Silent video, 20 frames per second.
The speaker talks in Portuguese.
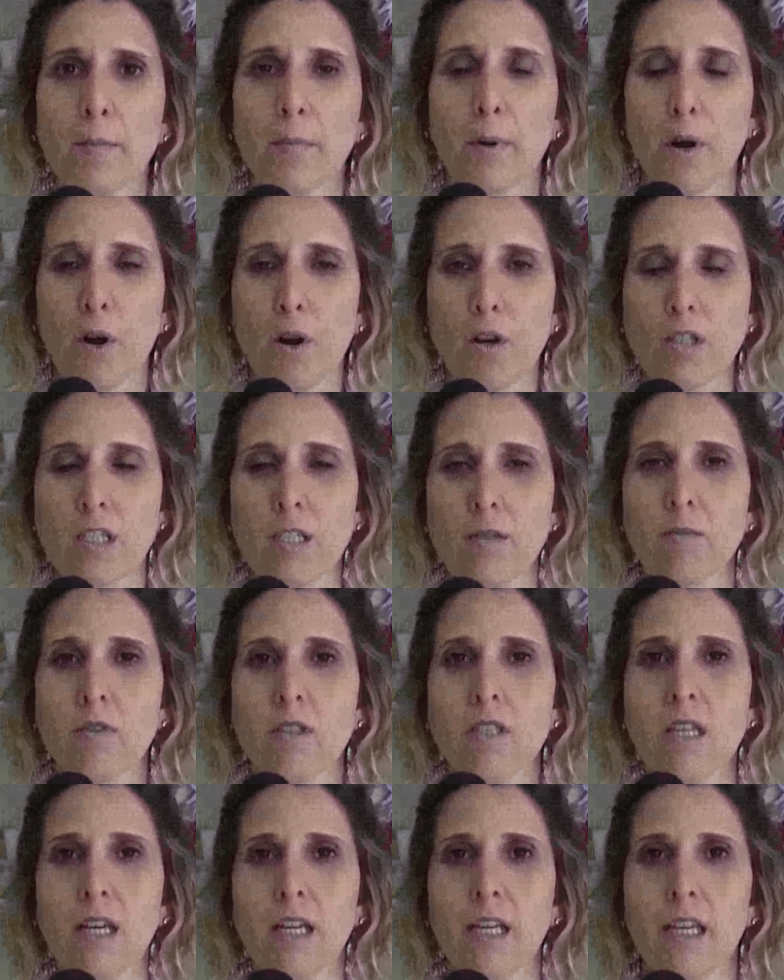
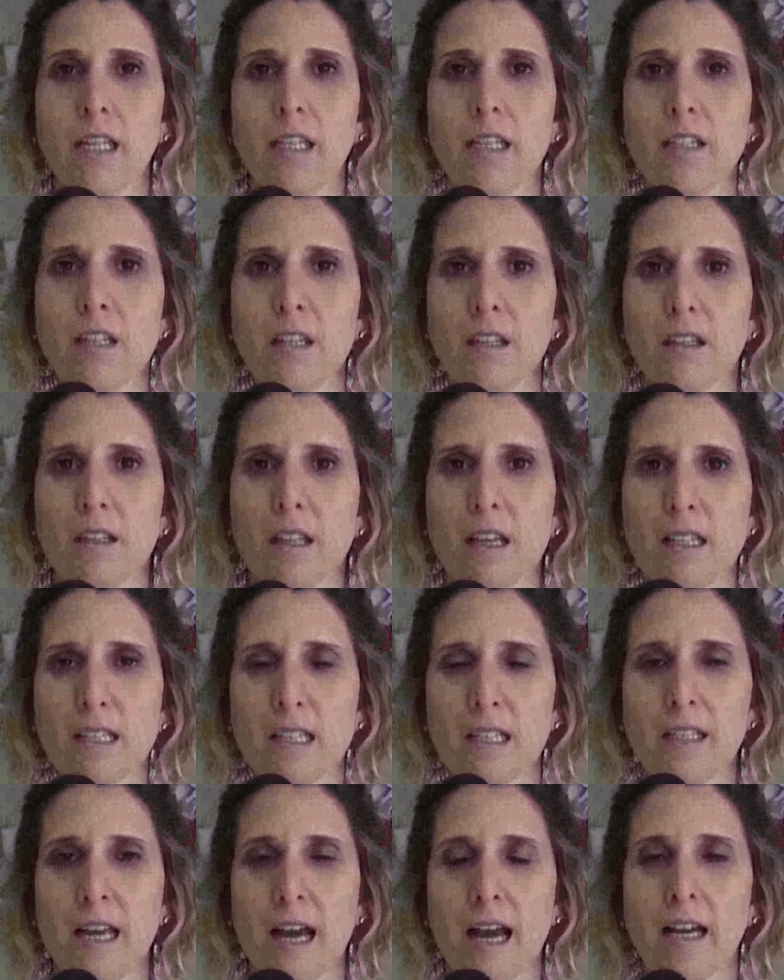próximos aqui de, da
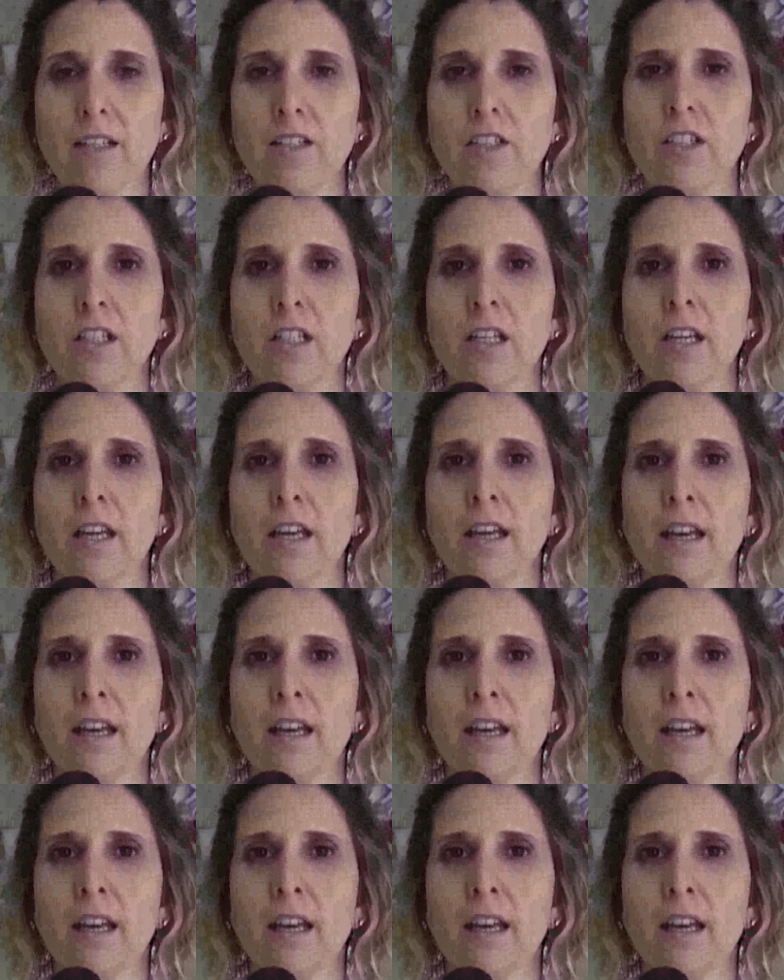cidade.